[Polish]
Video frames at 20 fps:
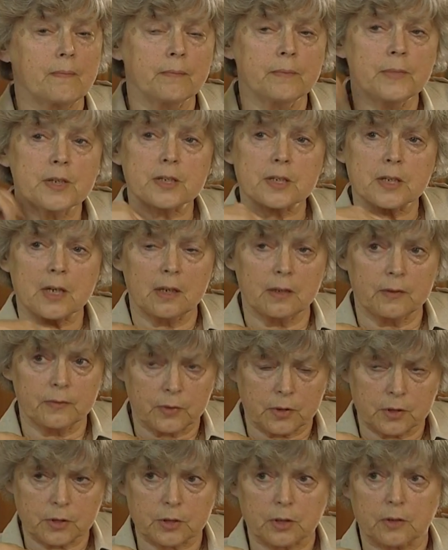mieszkali
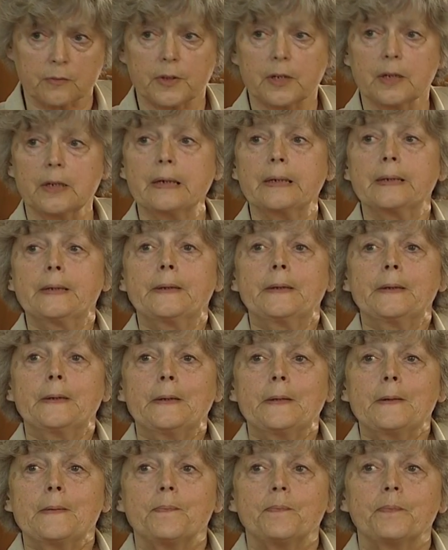w Chorzowie
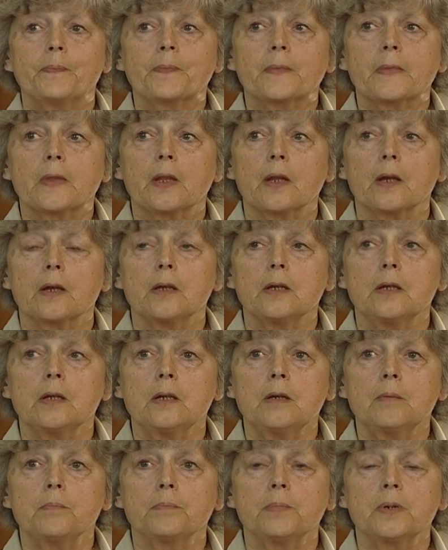mm,
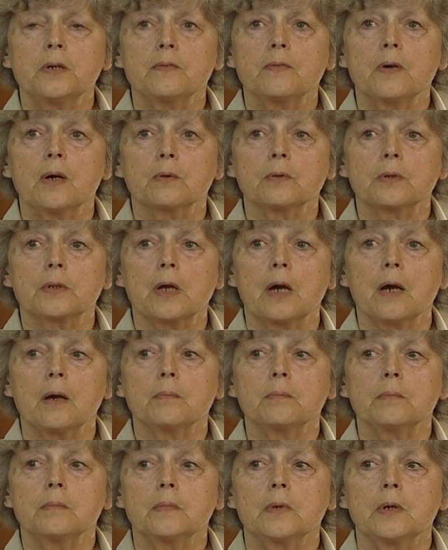i bywał
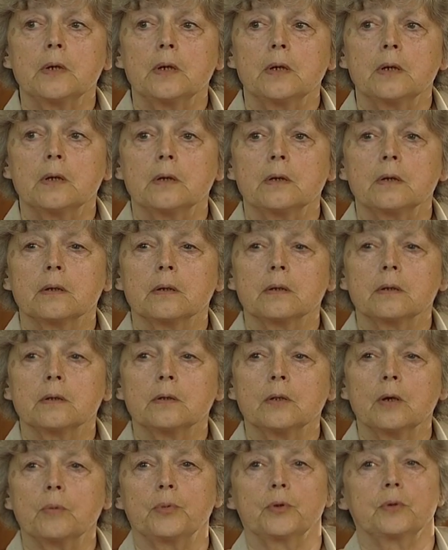tam,
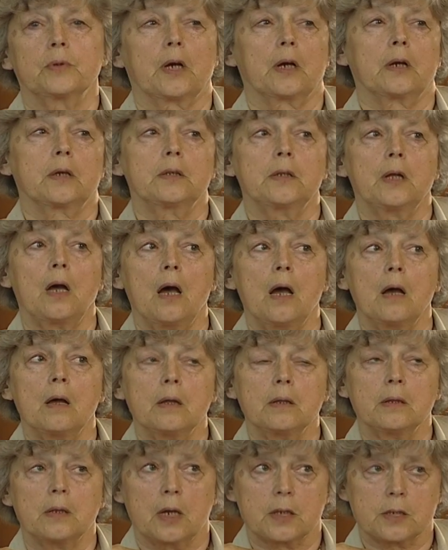y, no był tak
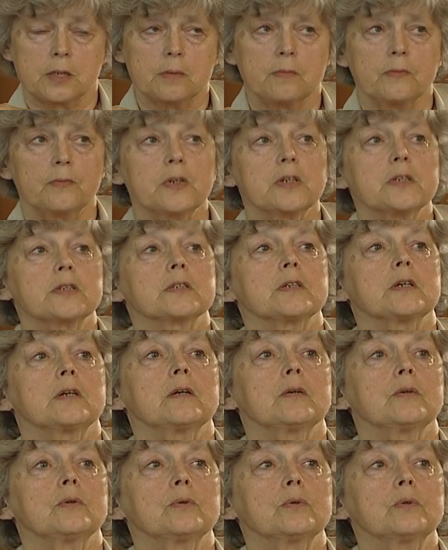na naszym
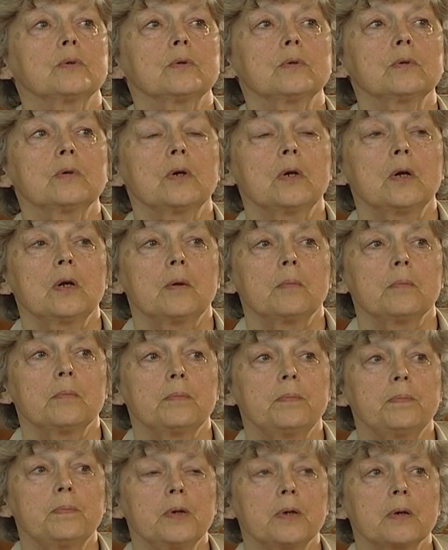weselu,
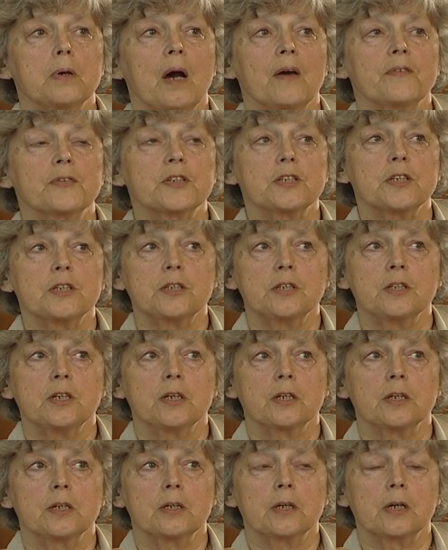a
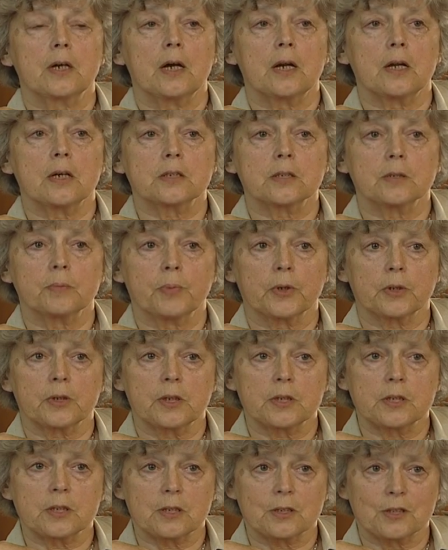wcześniej kilka razy po
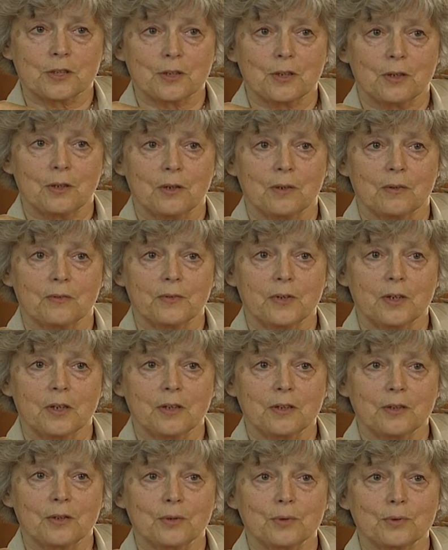tej
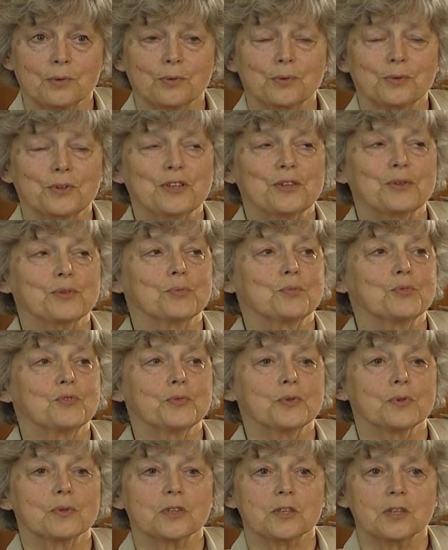Częstochowie, to już tu się już
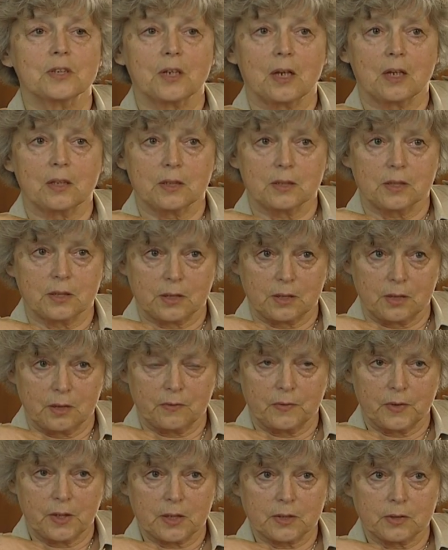mówiło, że
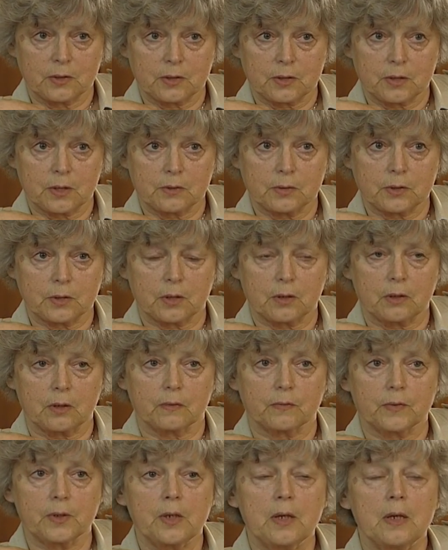tradycyjny wyjazd do
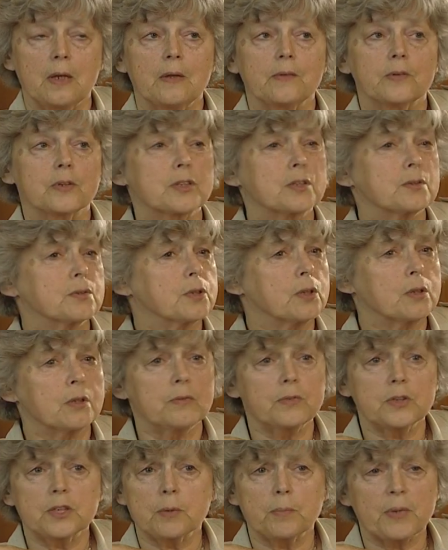Częstochowy. Do
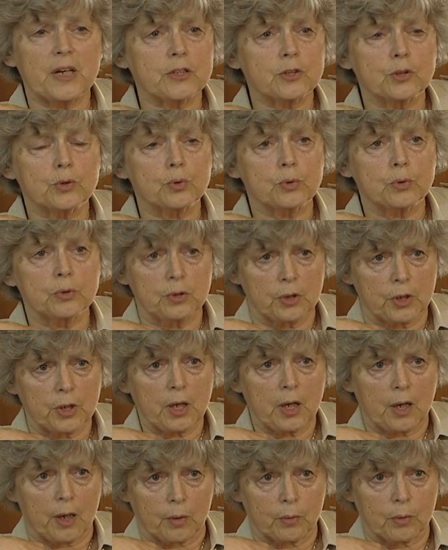Częstochowy się bardzo trudno
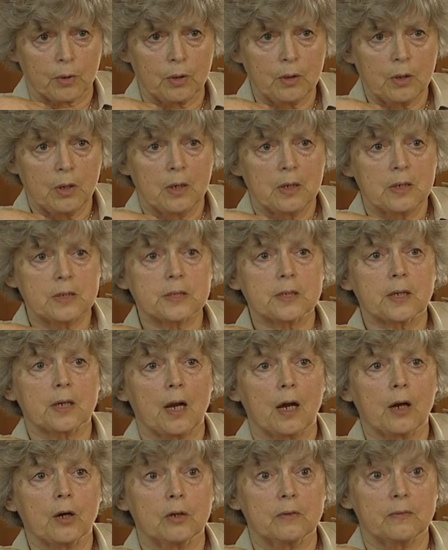jechało z
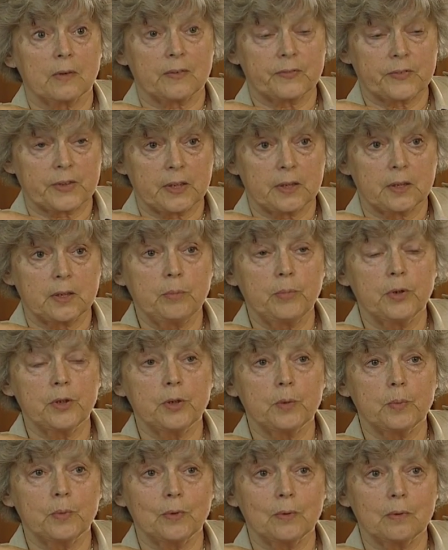Krakowa wtedy, bo
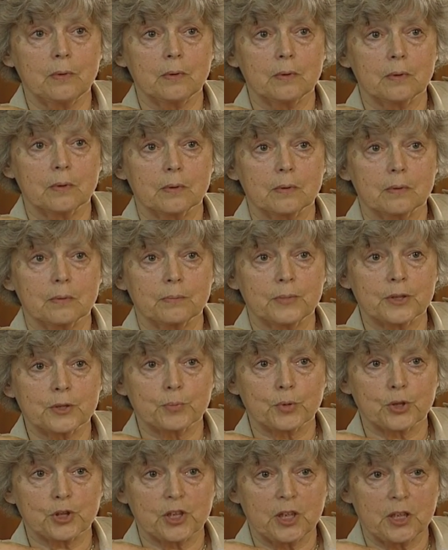nie było
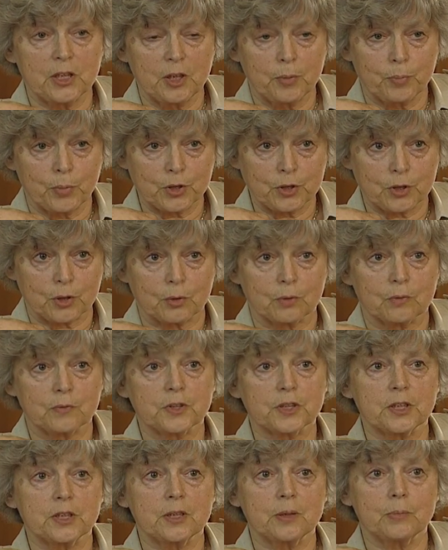bezpośrednich
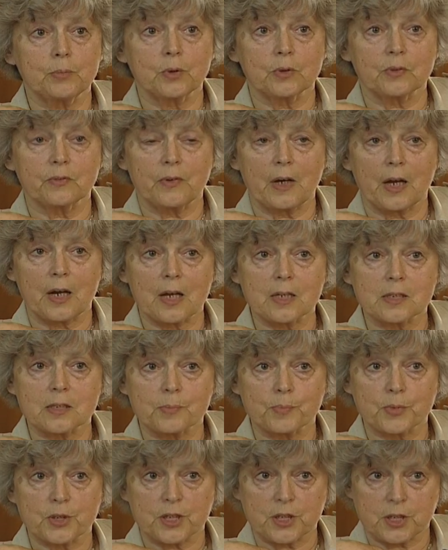pociągów. Trzeba się było dwa
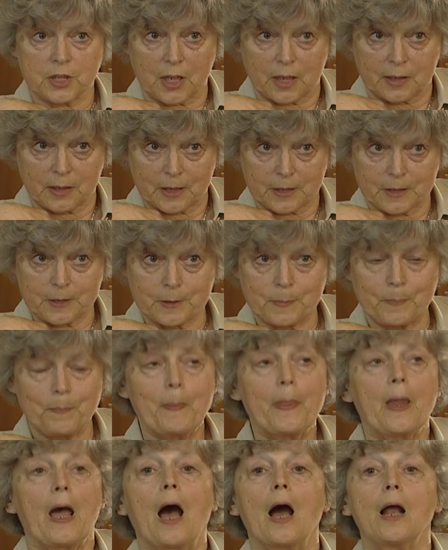razy przesiadać.
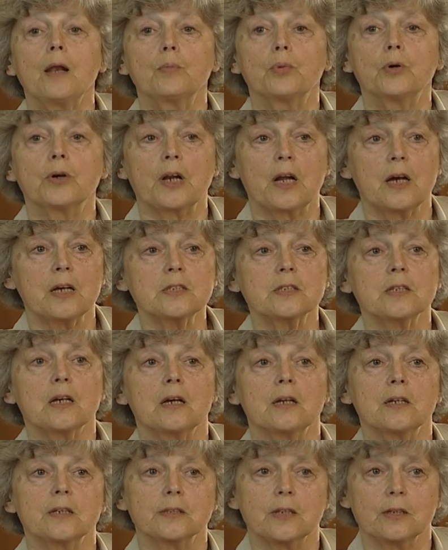Albo raz,
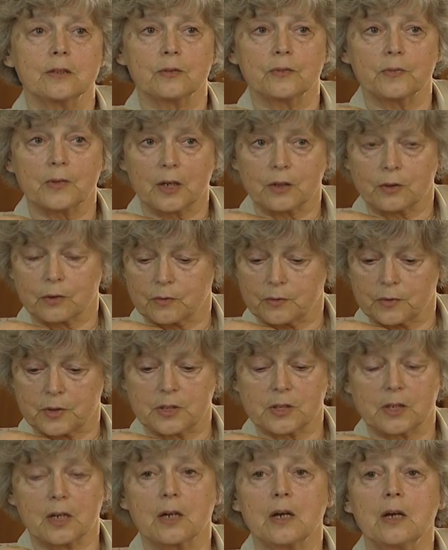ale za to w
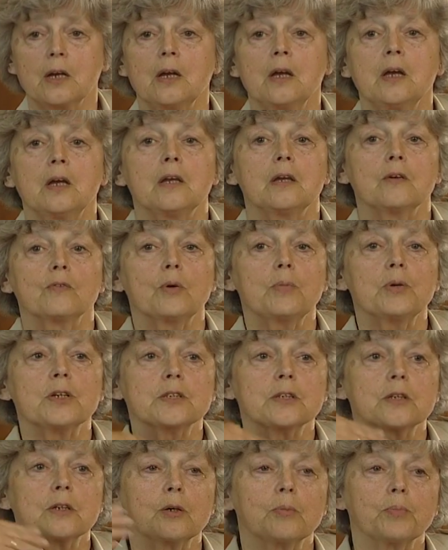Katowicach. I
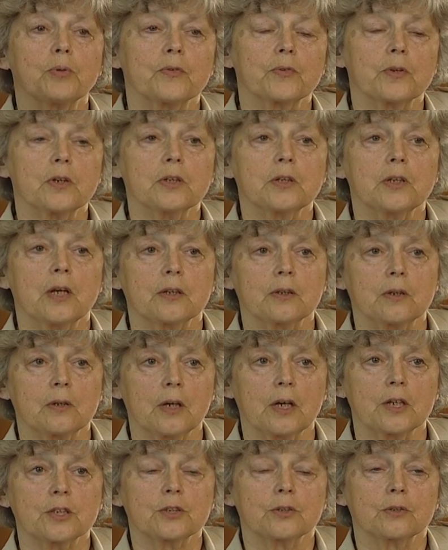wobec tego powrotna
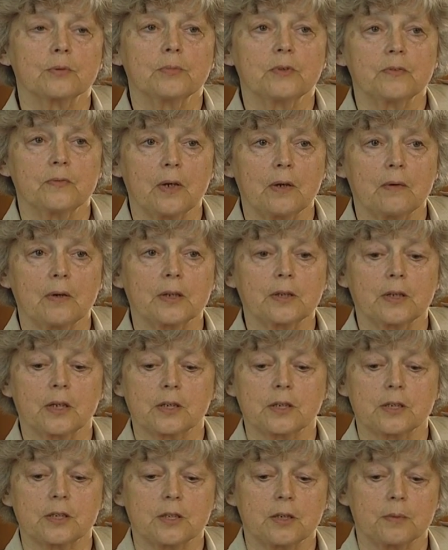droga się odbywała
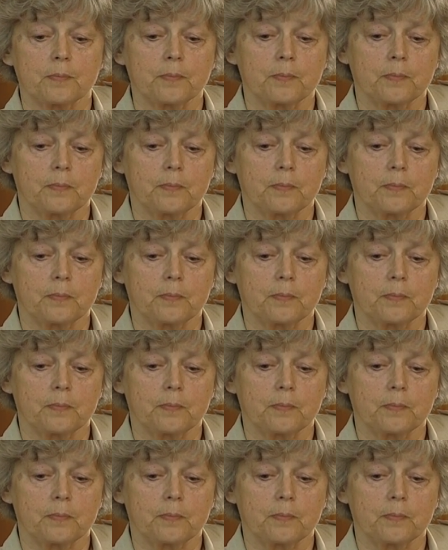tak, że się